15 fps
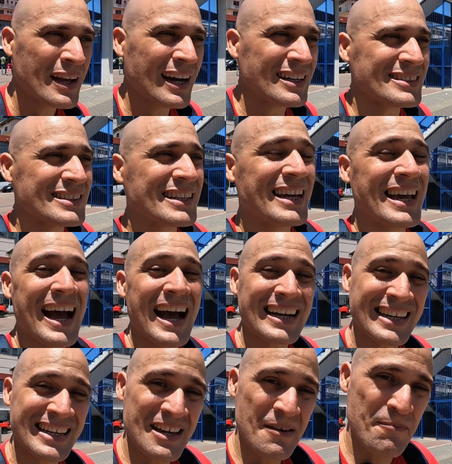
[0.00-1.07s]
Así que
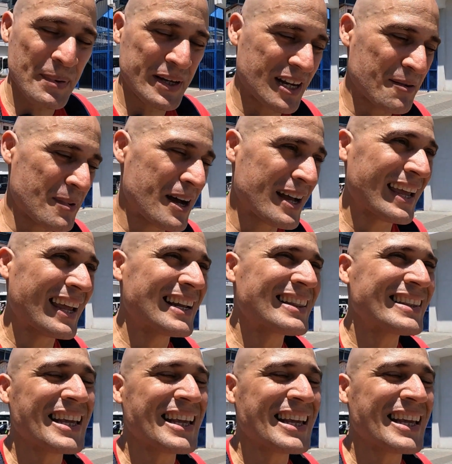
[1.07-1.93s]
aquí en Panamá el